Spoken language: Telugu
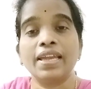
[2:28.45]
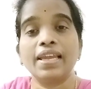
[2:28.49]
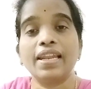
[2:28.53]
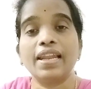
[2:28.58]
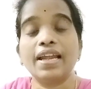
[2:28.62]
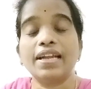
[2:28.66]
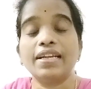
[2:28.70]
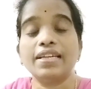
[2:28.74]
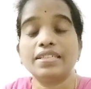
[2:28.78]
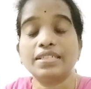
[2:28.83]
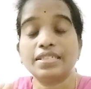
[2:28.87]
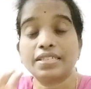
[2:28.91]

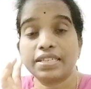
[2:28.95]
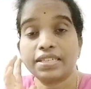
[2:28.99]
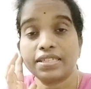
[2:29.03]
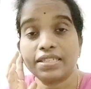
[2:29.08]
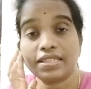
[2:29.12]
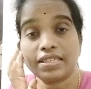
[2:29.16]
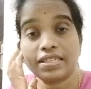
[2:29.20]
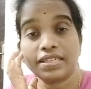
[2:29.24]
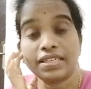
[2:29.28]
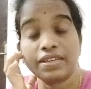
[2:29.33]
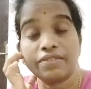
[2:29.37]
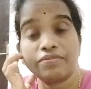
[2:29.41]
ఇలాంటి చిన్న
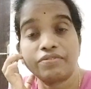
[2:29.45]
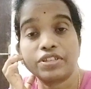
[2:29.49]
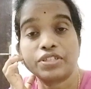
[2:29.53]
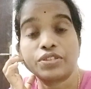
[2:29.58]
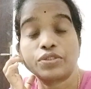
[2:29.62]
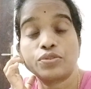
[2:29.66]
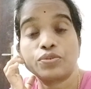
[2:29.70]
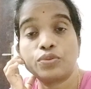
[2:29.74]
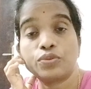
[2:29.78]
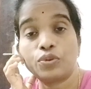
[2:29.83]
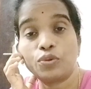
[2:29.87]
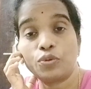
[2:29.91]
చిన్న
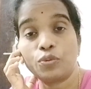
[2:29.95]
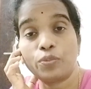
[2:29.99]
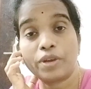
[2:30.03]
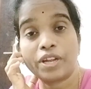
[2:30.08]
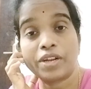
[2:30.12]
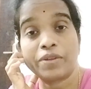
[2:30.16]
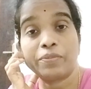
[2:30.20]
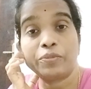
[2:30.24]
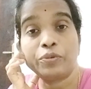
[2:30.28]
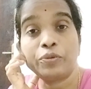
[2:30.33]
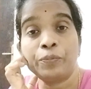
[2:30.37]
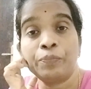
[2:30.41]
వస్తువులు
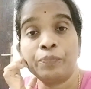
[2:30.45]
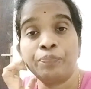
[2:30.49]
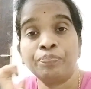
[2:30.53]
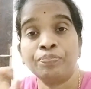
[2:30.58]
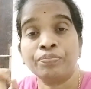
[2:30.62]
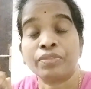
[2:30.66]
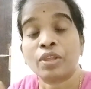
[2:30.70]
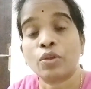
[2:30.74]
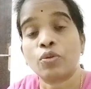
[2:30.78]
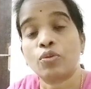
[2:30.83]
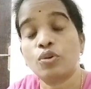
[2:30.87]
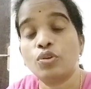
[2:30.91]
మనము
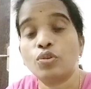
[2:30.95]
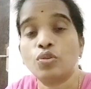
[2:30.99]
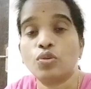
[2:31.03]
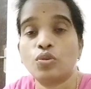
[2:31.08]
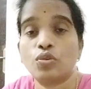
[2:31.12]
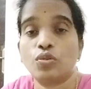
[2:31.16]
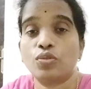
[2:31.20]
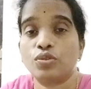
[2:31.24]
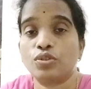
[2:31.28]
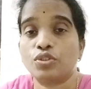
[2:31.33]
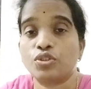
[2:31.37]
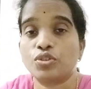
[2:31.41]

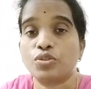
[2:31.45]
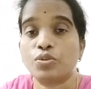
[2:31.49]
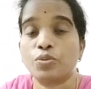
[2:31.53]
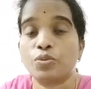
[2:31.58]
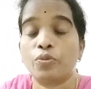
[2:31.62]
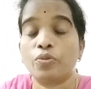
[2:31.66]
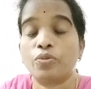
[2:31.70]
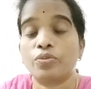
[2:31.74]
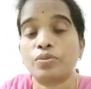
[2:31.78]
కొనుక్కోవచ్చు